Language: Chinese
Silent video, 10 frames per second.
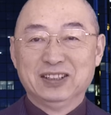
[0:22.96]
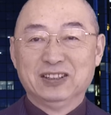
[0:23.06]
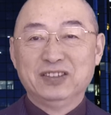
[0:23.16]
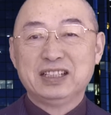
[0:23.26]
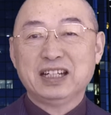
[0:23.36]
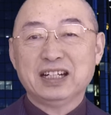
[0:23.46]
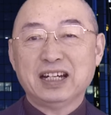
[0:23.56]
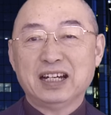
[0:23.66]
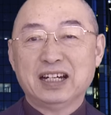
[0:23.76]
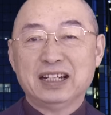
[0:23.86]
我们先
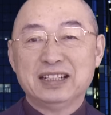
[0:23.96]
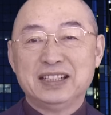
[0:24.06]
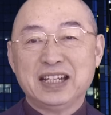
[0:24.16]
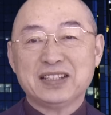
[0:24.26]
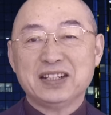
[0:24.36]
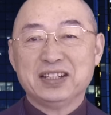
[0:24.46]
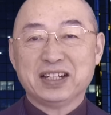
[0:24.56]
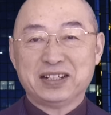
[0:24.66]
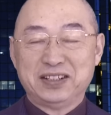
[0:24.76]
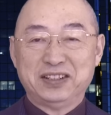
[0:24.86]
看看杰森
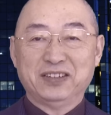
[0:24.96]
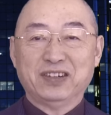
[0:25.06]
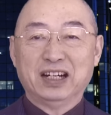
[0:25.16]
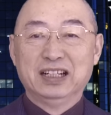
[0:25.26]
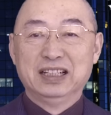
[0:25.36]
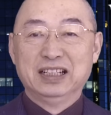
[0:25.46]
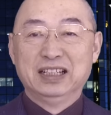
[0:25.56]
这个事情吧。